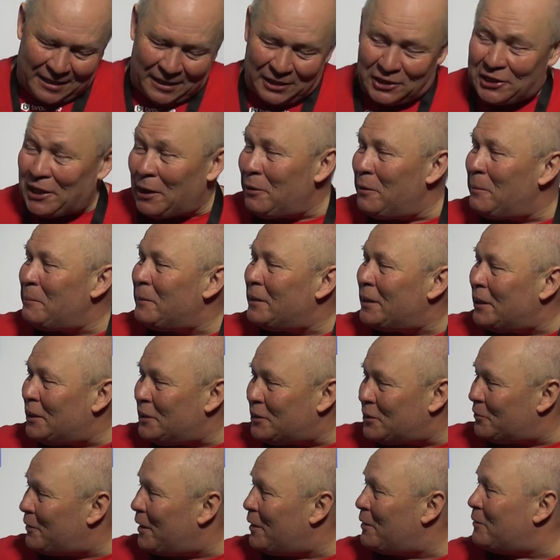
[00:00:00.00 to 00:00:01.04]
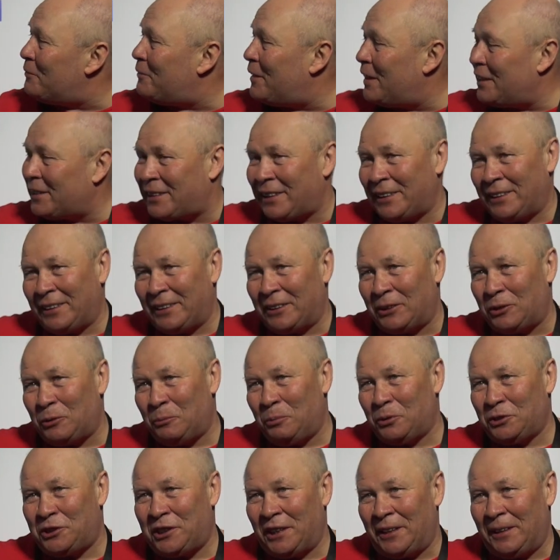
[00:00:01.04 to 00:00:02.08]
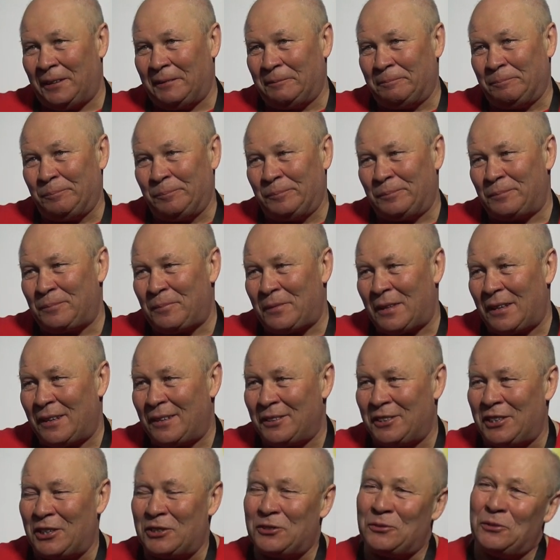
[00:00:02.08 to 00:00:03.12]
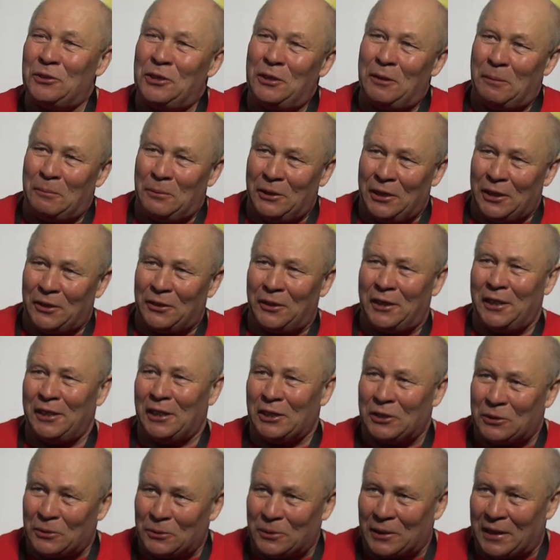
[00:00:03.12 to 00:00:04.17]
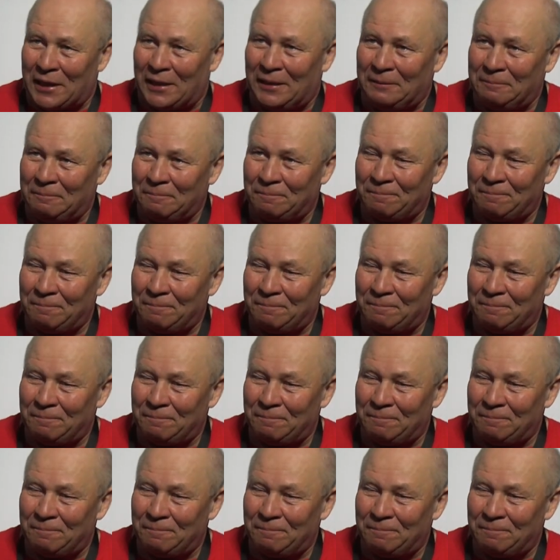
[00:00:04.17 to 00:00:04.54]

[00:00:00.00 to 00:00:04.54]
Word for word: Leżałem, analizowałem walkę Kubusia. Zadzwoniła moja kochana córka